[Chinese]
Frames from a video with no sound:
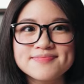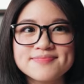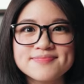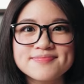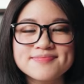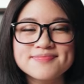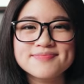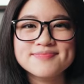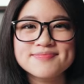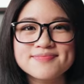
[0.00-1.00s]
之前有做
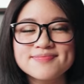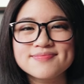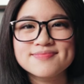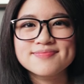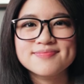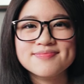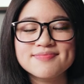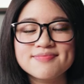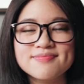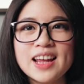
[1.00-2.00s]
过什么工作呢？
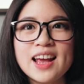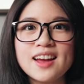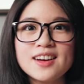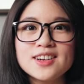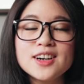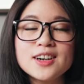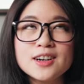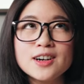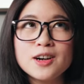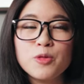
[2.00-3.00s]

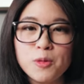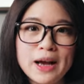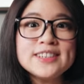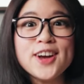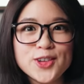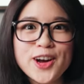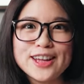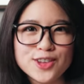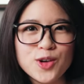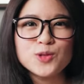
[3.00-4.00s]
呃，我蛮小就
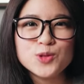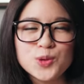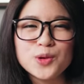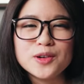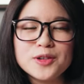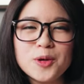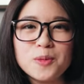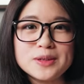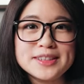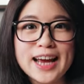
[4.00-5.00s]
开始工作，因为
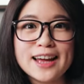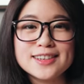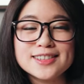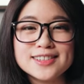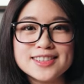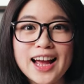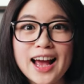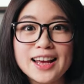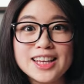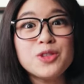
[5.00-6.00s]
我们家呢是
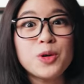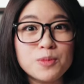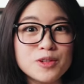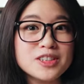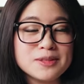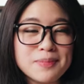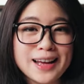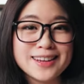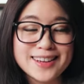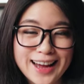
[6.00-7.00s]
开英文补习
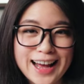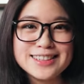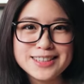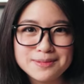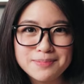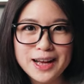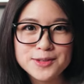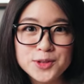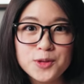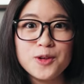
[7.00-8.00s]
班跟安亲
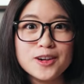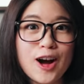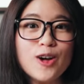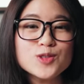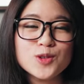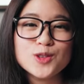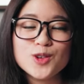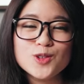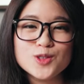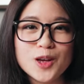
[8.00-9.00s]
班，所以我高中的
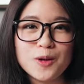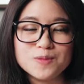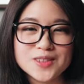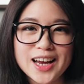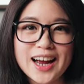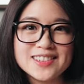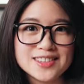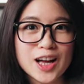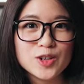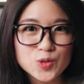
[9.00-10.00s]
时候就在我们家开始
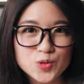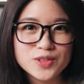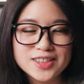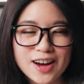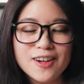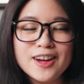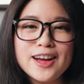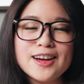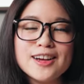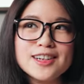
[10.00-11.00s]
当助教。
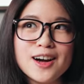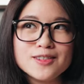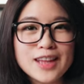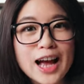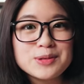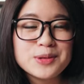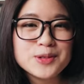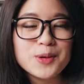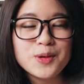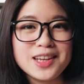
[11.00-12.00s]
然后大学的
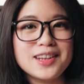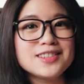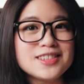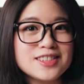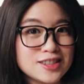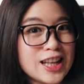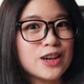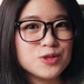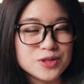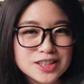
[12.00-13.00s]
时候，我念的是师
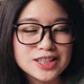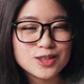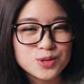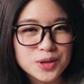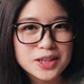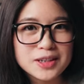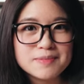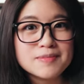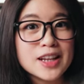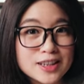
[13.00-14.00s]
大英语系，所以
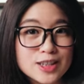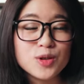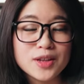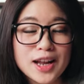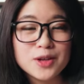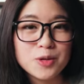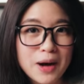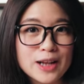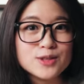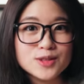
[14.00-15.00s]
理所当然，我
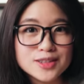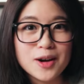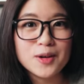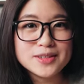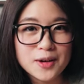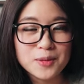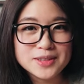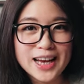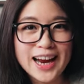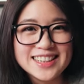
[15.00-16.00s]
妈就是叫我在我
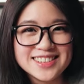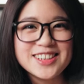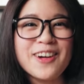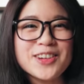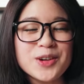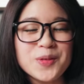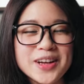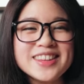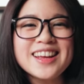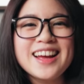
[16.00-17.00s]
们家开始教英
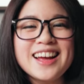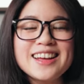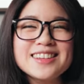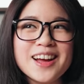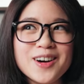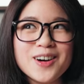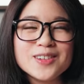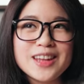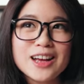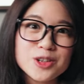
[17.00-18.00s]
文。然
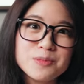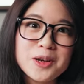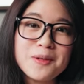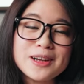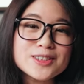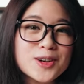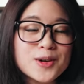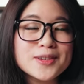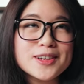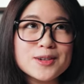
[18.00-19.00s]
后大学毕业完之
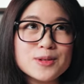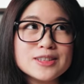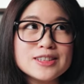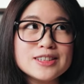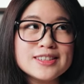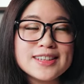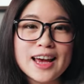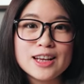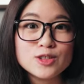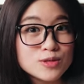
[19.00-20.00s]
后呢，我是
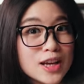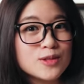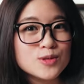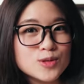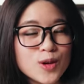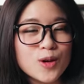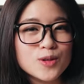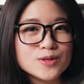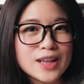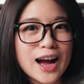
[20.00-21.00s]
在中山女
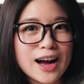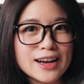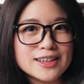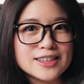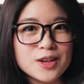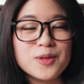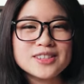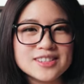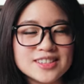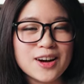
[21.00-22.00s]
中当英文
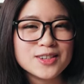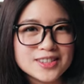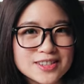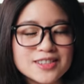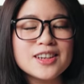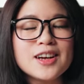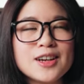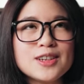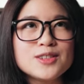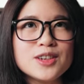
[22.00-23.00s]
实习老师，
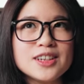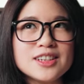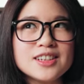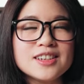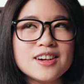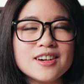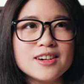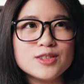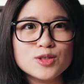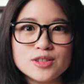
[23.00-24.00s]
所以
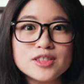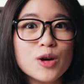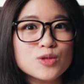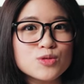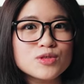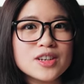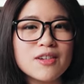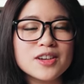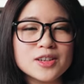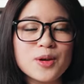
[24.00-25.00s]
呃，就是教书
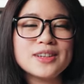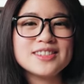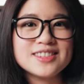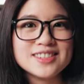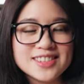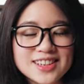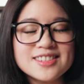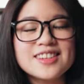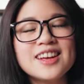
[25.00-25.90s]
教了一段时间。